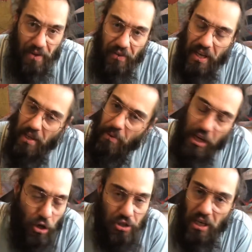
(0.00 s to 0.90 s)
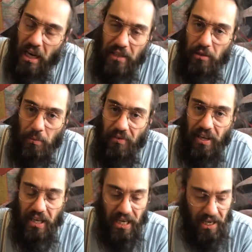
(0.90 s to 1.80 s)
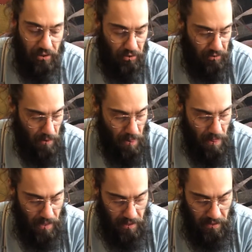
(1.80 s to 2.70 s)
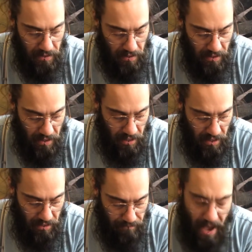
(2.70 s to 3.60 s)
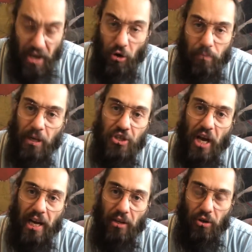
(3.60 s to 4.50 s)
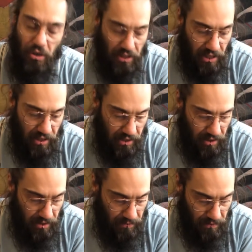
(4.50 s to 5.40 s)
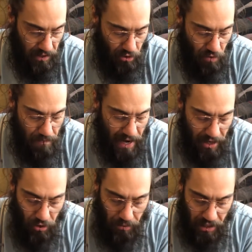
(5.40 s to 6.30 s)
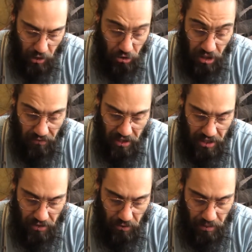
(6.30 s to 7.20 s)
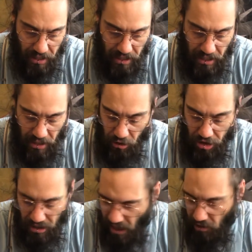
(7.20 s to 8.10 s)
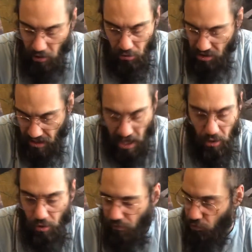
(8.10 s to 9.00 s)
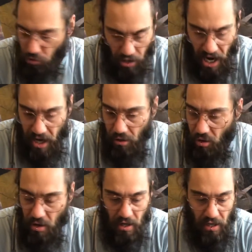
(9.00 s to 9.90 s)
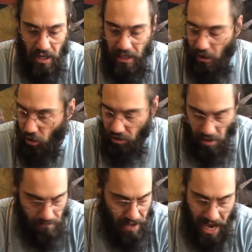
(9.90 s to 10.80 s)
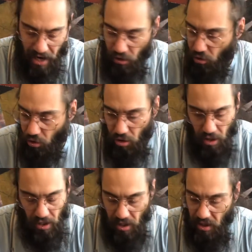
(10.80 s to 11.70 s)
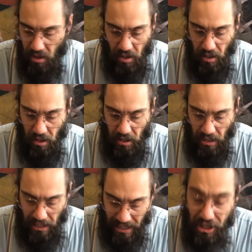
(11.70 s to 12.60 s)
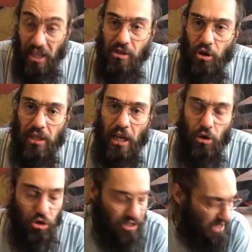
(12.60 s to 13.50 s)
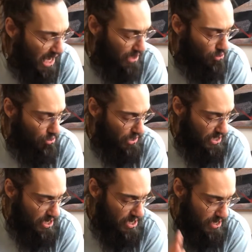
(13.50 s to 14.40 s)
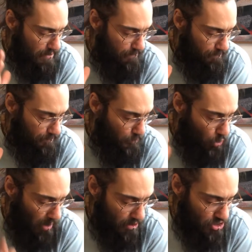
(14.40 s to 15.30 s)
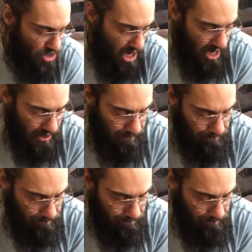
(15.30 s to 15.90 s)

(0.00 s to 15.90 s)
fede perché oggi la Lazio mi fa regalo. Beh, io non mangiai la torta del compleanno perché non ce la facevo, perché ero agitato, ero stanco, il fuso orario, la notte in bianco, l'agitazione andare allo stadio e mm, non la mangiai.